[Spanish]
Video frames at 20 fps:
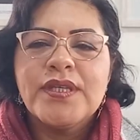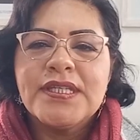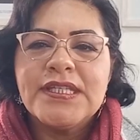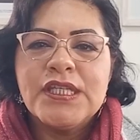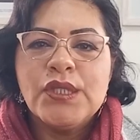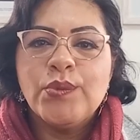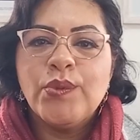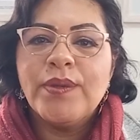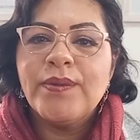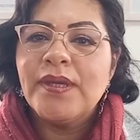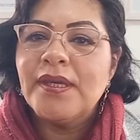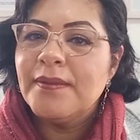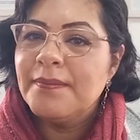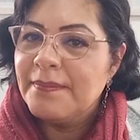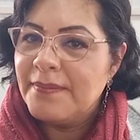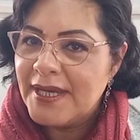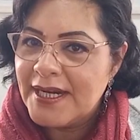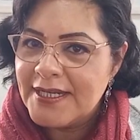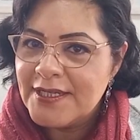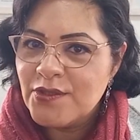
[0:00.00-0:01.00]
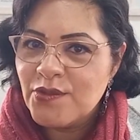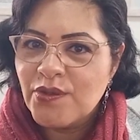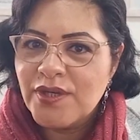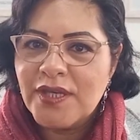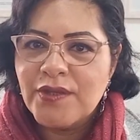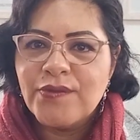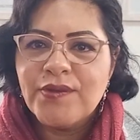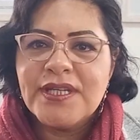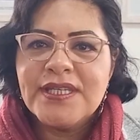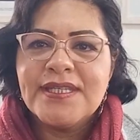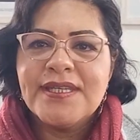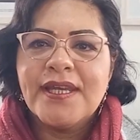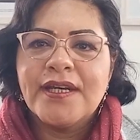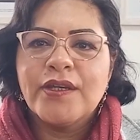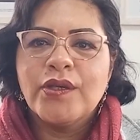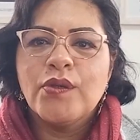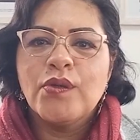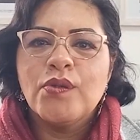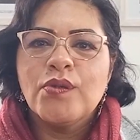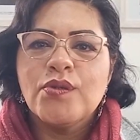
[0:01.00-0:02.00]
XIX, para historiadores y
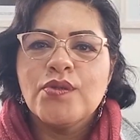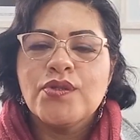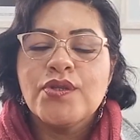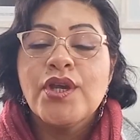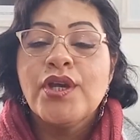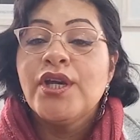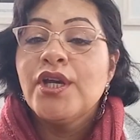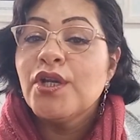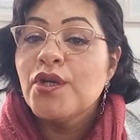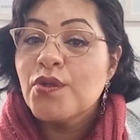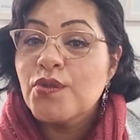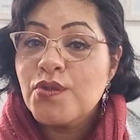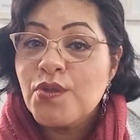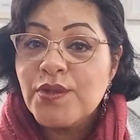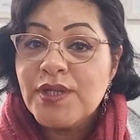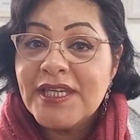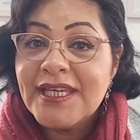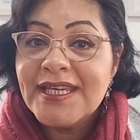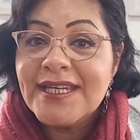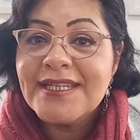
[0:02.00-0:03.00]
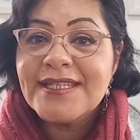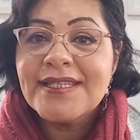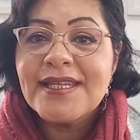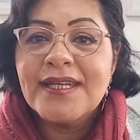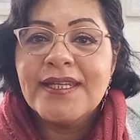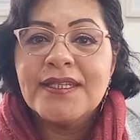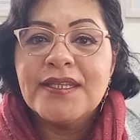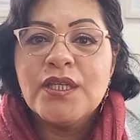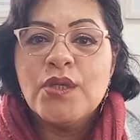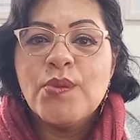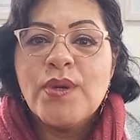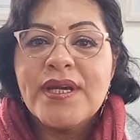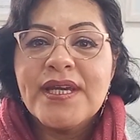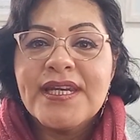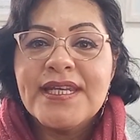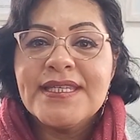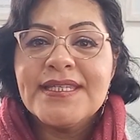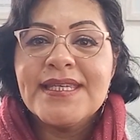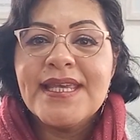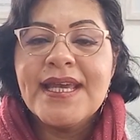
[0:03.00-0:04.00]
arqueólogos, los orígenes de la antigua
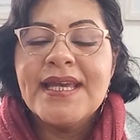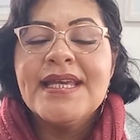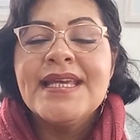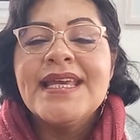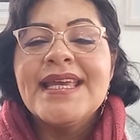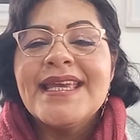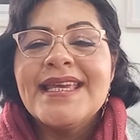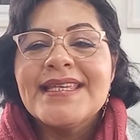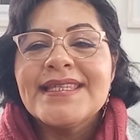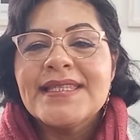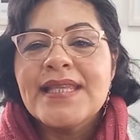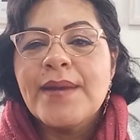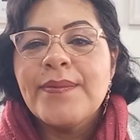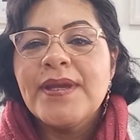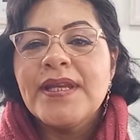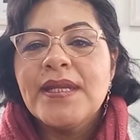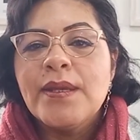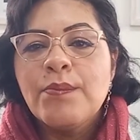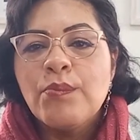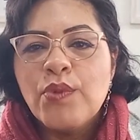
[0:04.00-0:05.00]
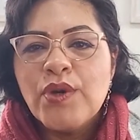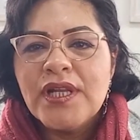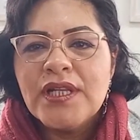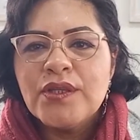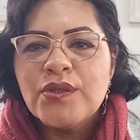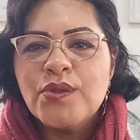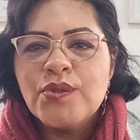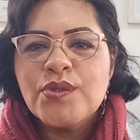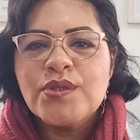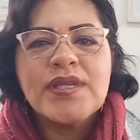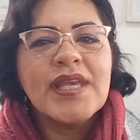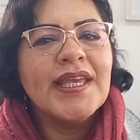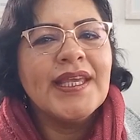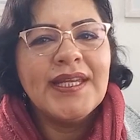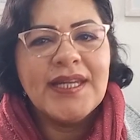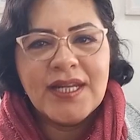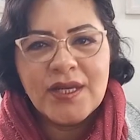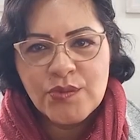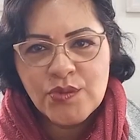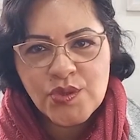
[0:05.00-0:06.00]
Grecia estaban envueltos
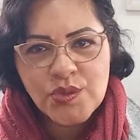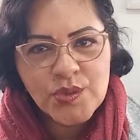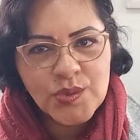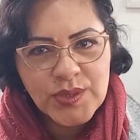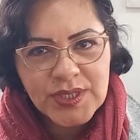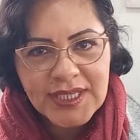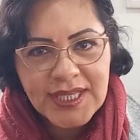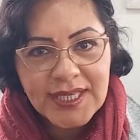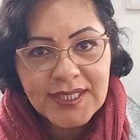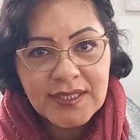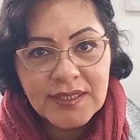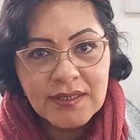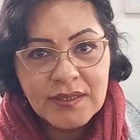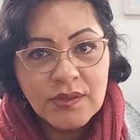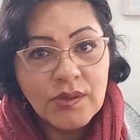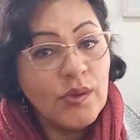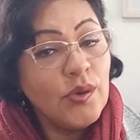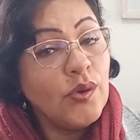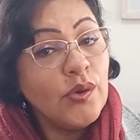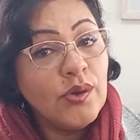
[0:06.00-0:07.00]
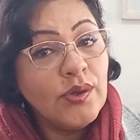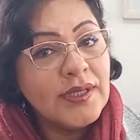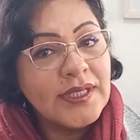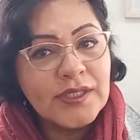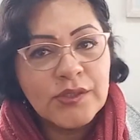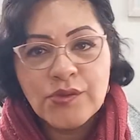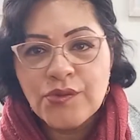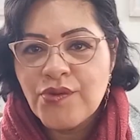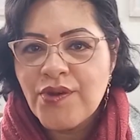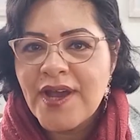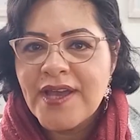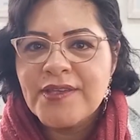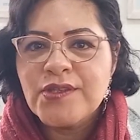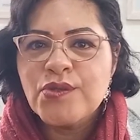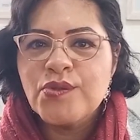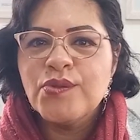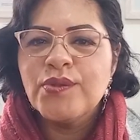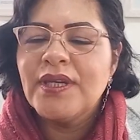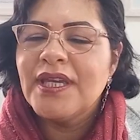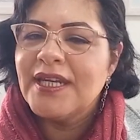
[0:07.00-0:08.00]
en la oscuridad o, en todo
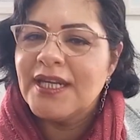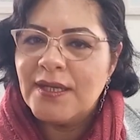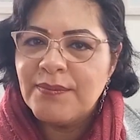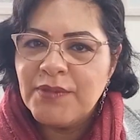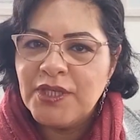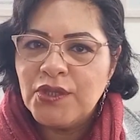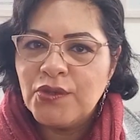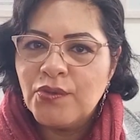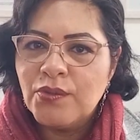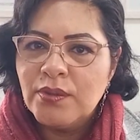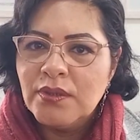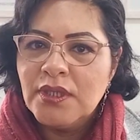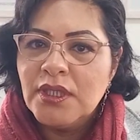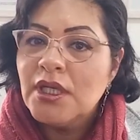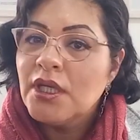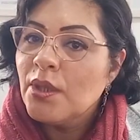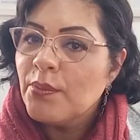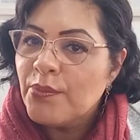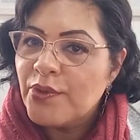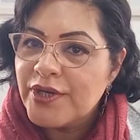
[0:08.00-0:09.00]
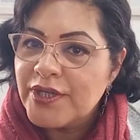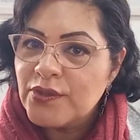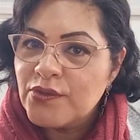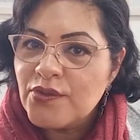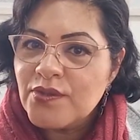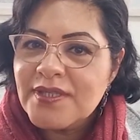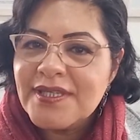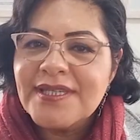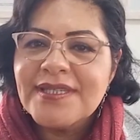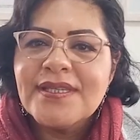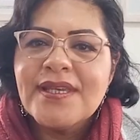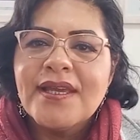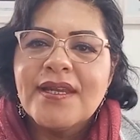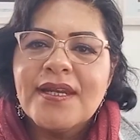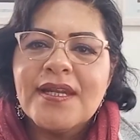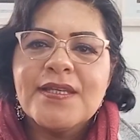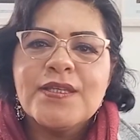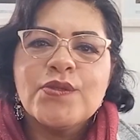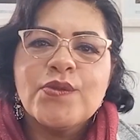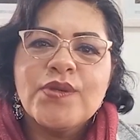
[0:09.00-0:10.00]
caso, en el mito. Por entonces,
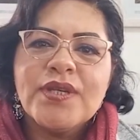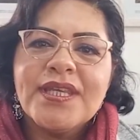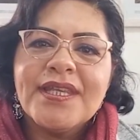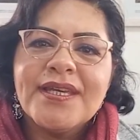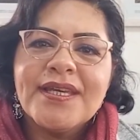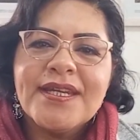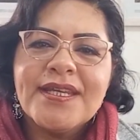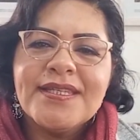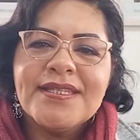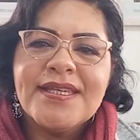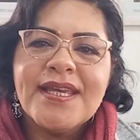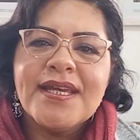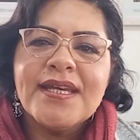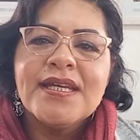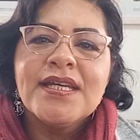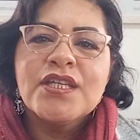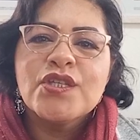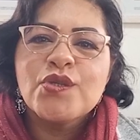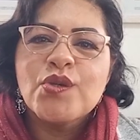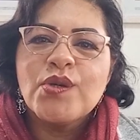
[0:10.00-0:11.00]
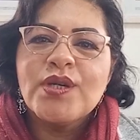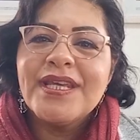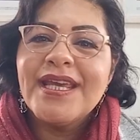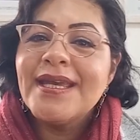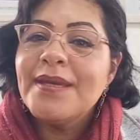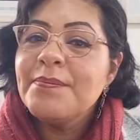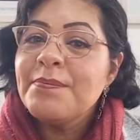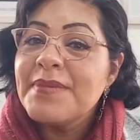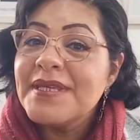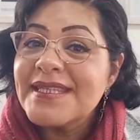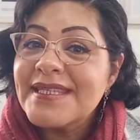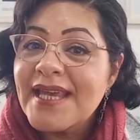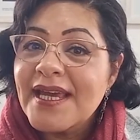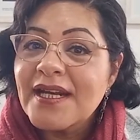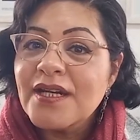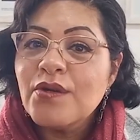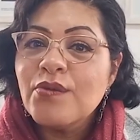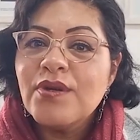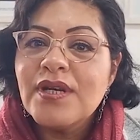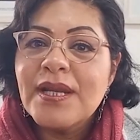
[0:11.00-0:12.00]
la historia de Grecia solía
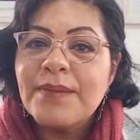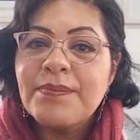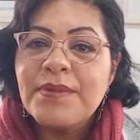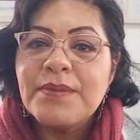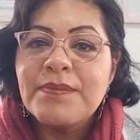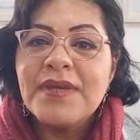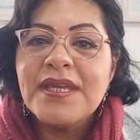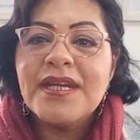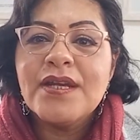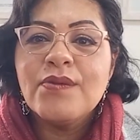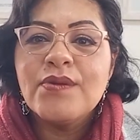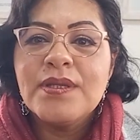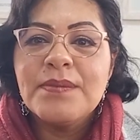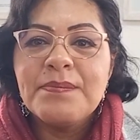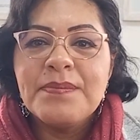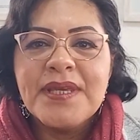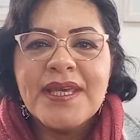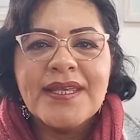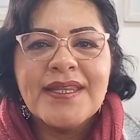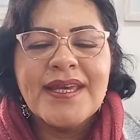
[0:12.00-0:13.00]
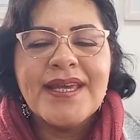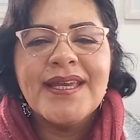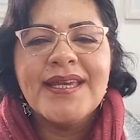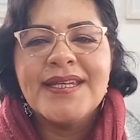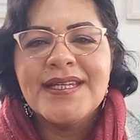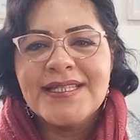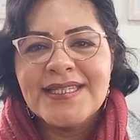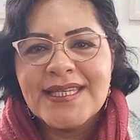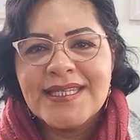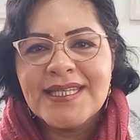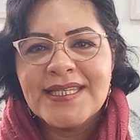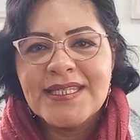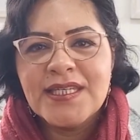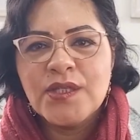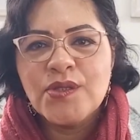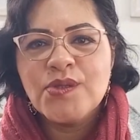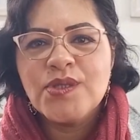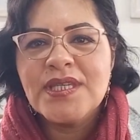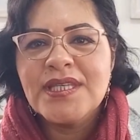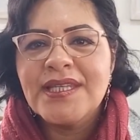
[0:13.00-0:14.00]
empezar con la primera Olimpiada en el
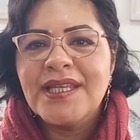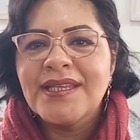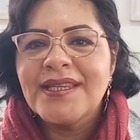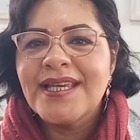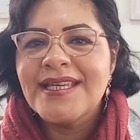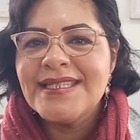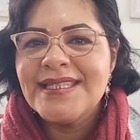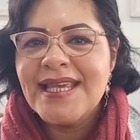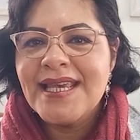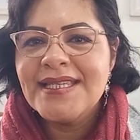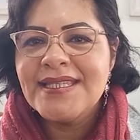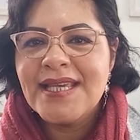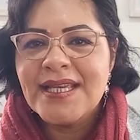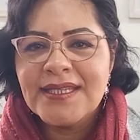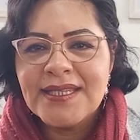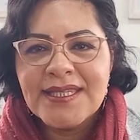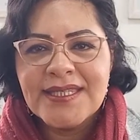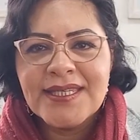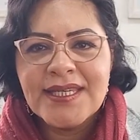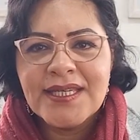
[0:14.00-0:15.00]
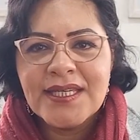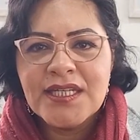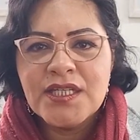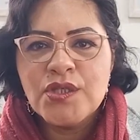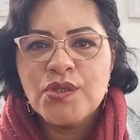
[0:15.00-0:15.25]
776 a.C.